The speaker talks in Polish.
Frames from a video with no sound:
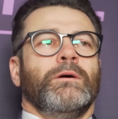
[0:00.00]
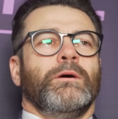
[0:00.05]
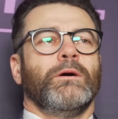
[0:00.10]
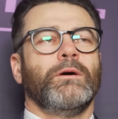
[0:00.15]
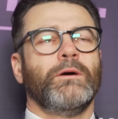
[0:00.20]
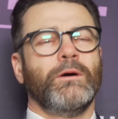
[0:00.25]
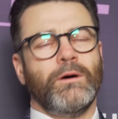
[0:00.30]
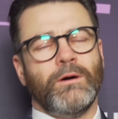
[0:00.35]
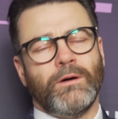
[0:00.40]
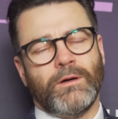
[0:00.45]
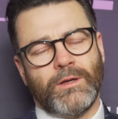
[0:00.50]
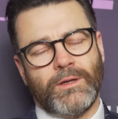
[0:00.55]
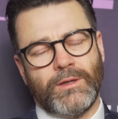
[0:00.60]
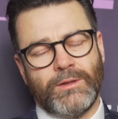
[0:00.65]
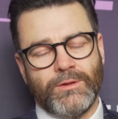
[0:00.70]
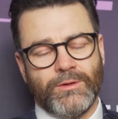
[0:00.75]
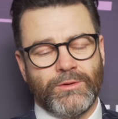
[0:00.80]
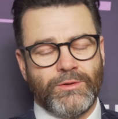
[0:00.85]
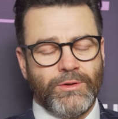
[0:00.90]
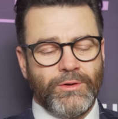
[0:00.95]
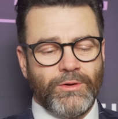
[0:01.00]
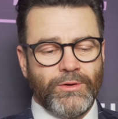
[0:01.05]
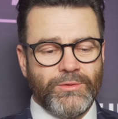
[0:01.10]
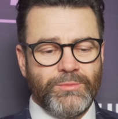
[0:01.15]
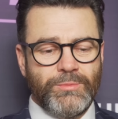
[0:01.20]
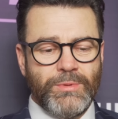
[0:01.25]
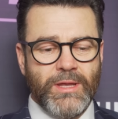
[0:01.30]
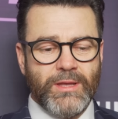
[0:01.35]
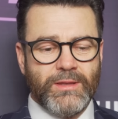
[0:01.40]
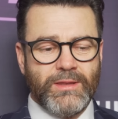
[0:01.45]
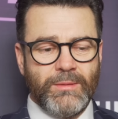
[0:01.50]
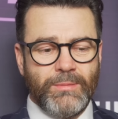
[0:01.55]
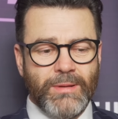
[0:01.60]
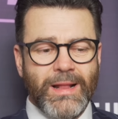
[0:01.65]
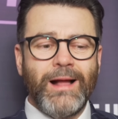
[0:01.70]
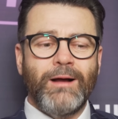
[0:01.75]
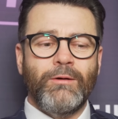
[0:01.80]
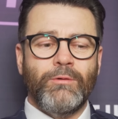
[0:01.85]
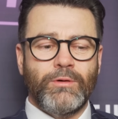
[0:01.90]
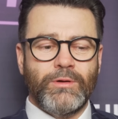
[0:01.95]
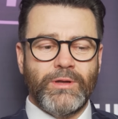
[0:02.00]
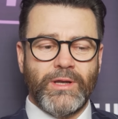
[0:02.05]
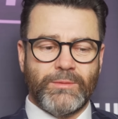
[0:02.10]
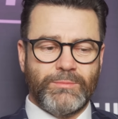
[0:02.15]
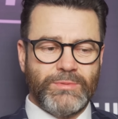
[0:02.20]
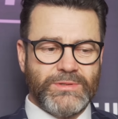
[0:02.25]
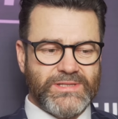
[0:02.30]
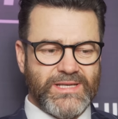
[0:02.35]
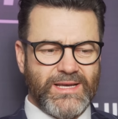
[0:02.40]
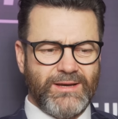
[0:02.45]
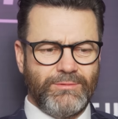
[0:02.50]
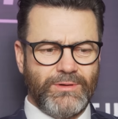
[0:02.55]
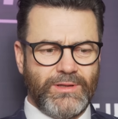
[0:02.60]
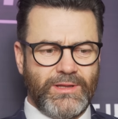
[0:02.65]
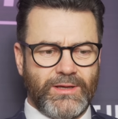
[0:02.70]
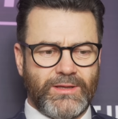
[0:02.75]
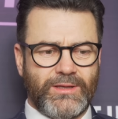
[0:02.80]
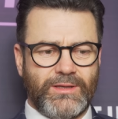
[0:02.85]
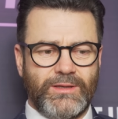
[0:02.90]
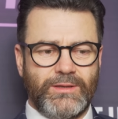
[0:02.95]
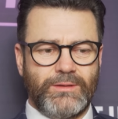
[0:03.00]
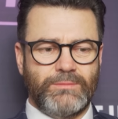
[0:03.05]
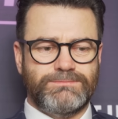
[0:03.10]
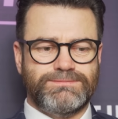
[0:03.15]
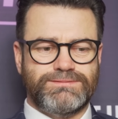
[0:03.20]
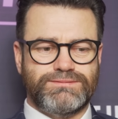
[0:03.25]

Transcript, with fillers: Oj, no to odebrało jakby cały taki...